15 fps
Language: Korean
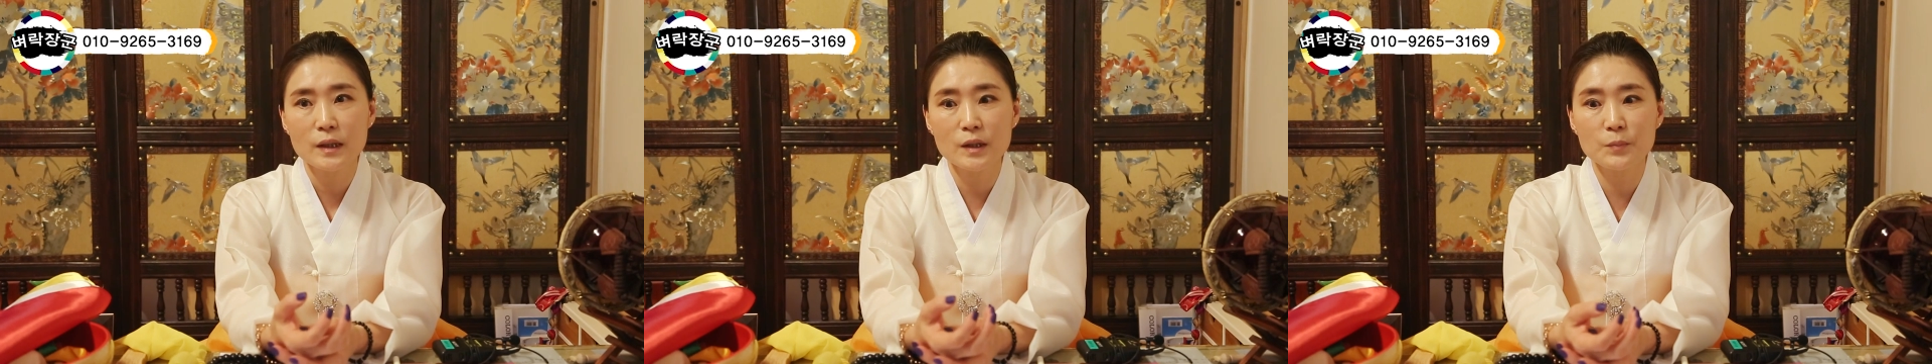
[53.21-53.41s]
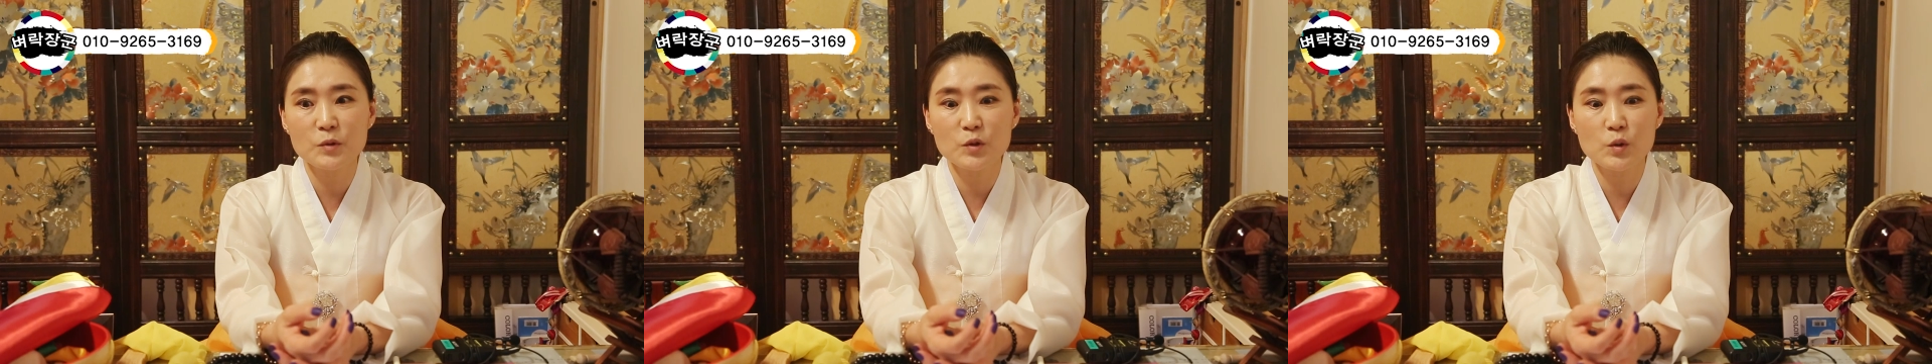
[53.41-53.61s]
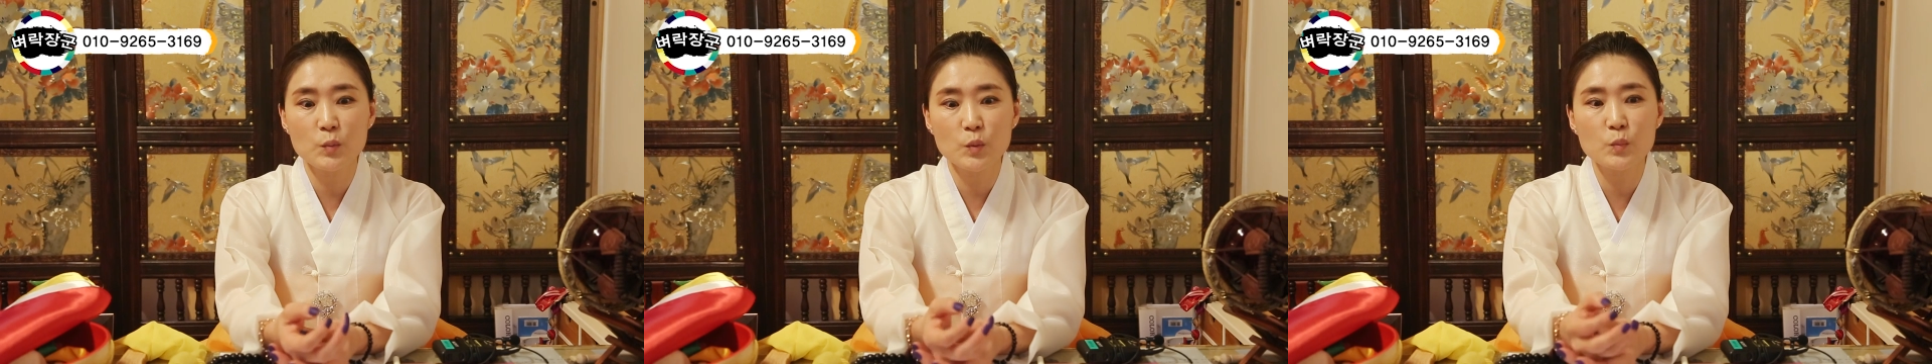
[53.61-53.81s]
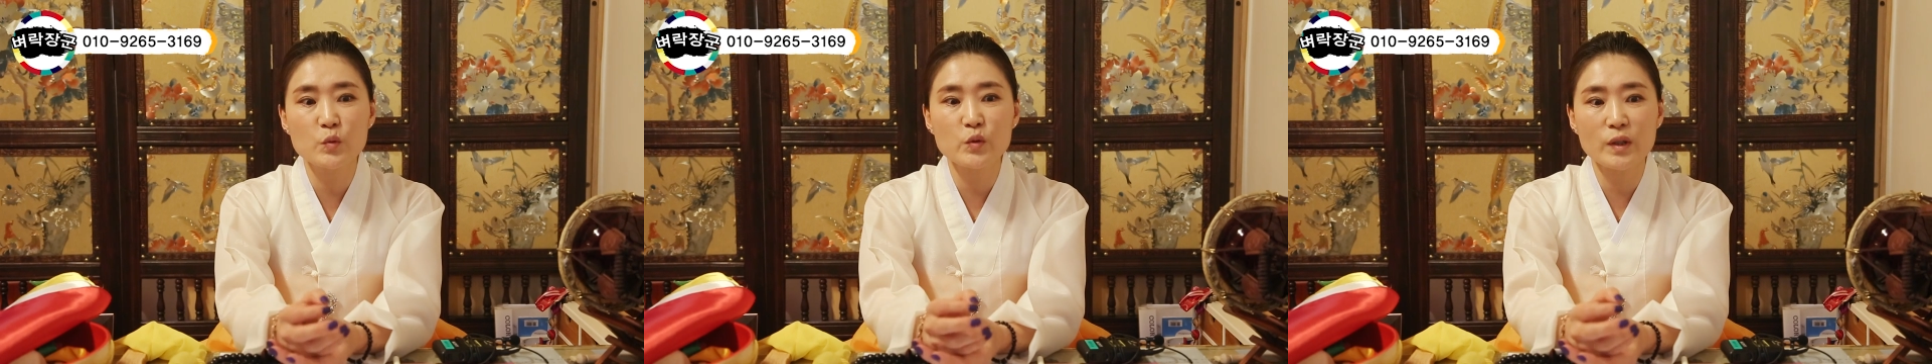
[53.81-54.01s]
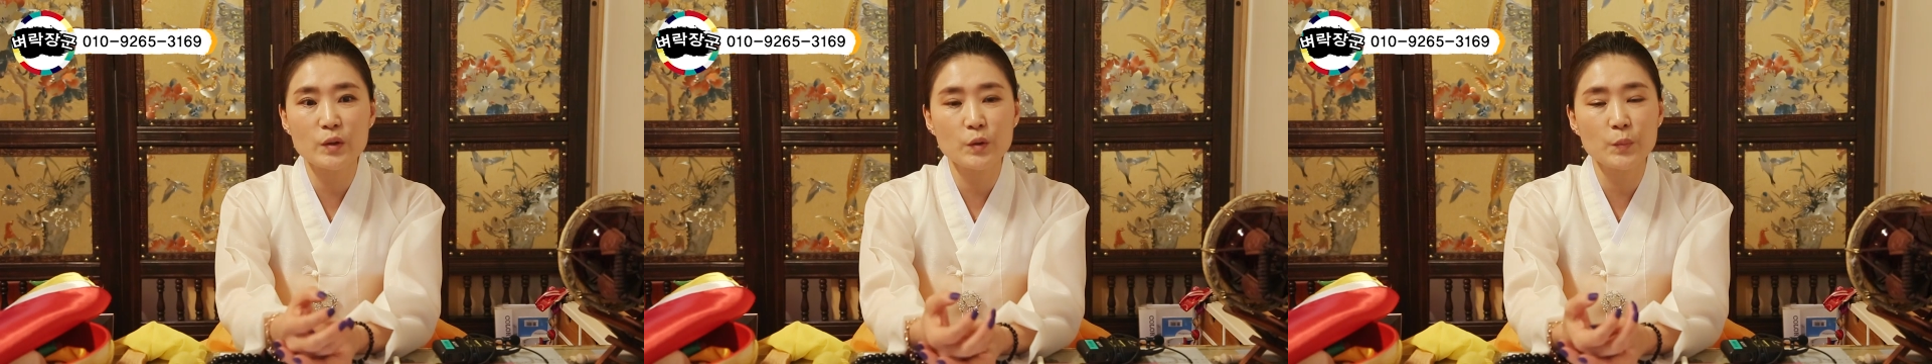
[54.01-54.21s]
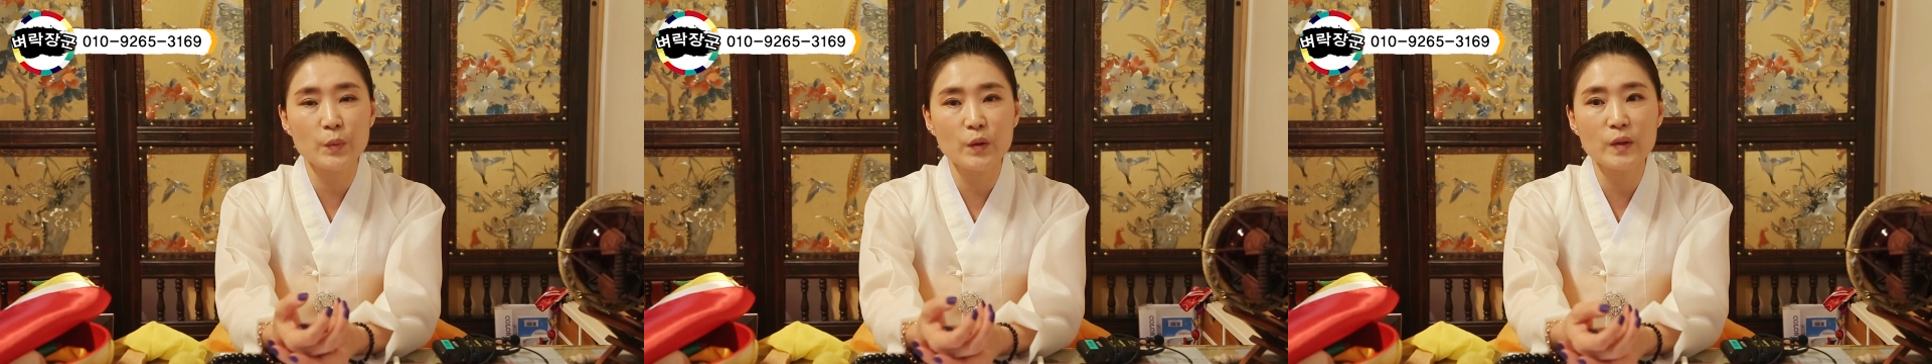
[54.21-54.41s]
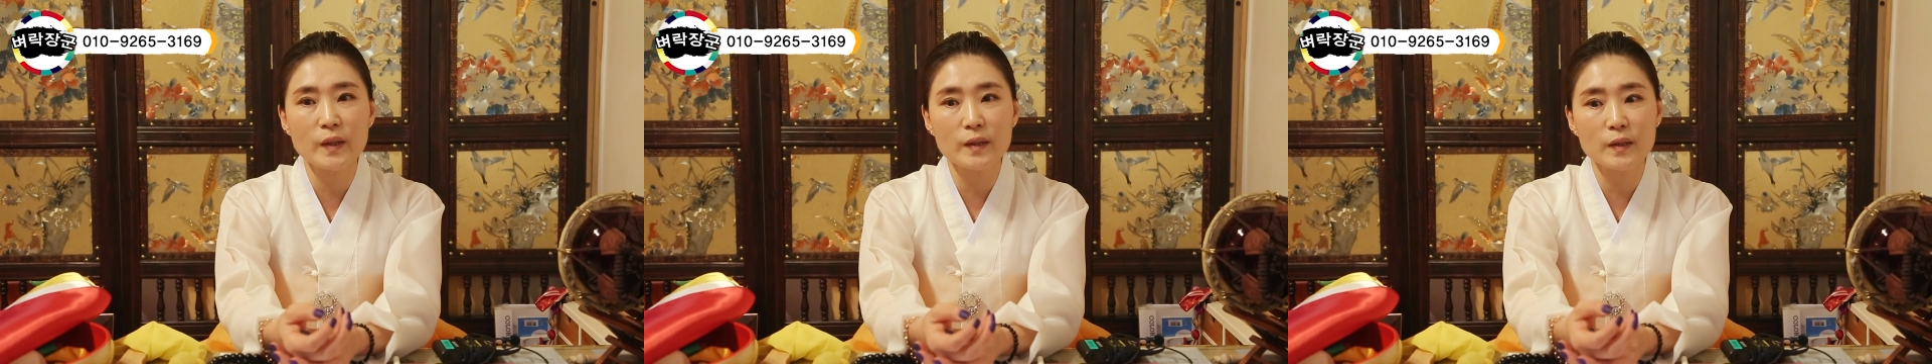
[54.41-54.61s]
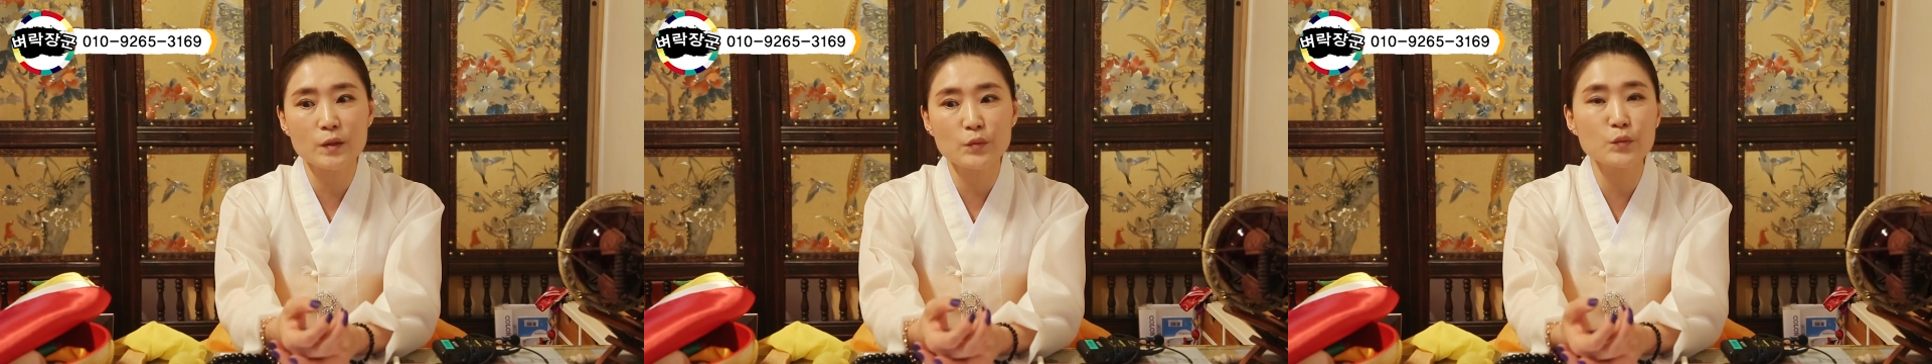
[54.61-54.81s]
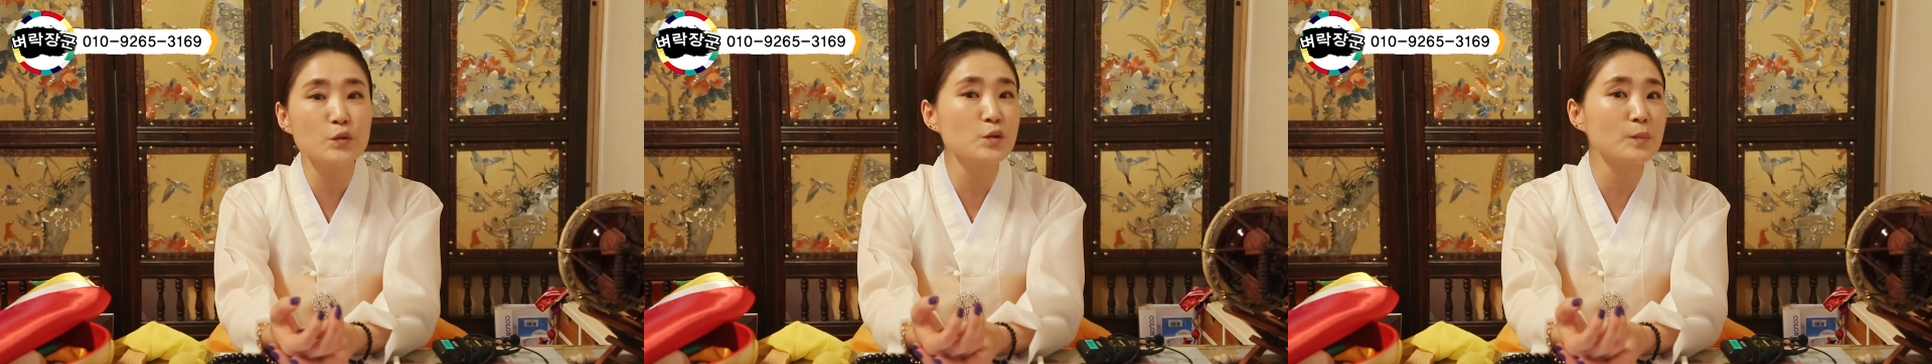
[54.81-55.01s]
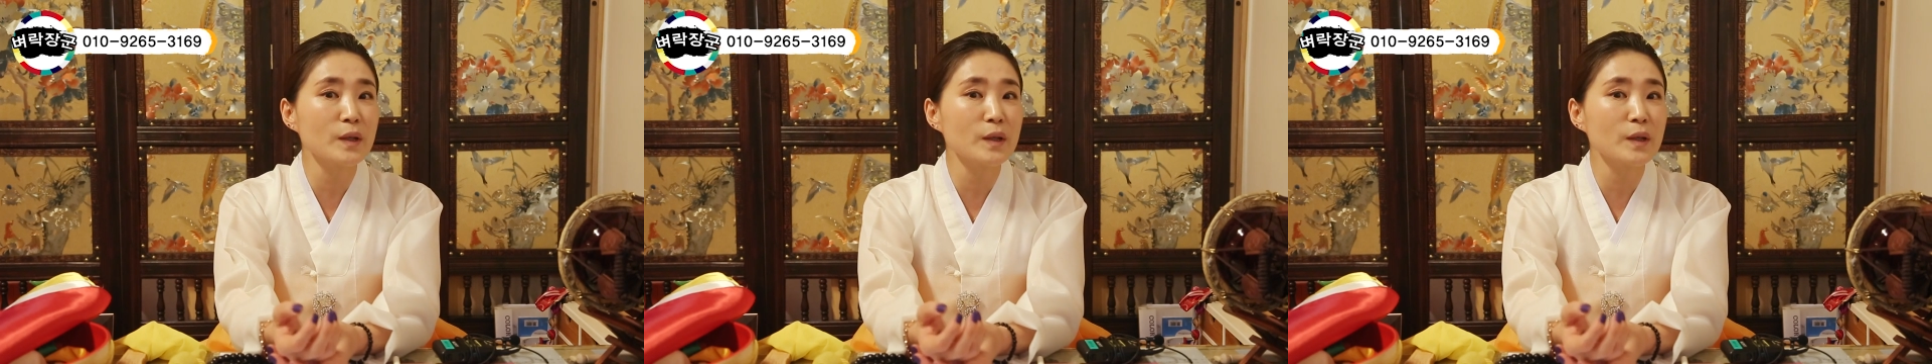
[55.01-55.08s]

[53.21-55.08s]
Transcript: 그분들 몸수라도 편하게 수술